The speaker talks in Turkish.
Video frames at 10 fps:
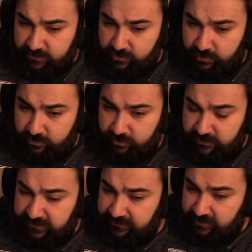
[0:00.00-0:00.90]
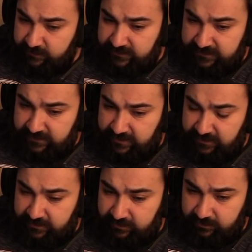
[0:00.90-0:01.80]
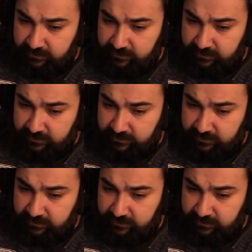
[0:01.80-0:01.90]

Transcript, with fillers: bir sorun olur mu? Reklam sitesi derken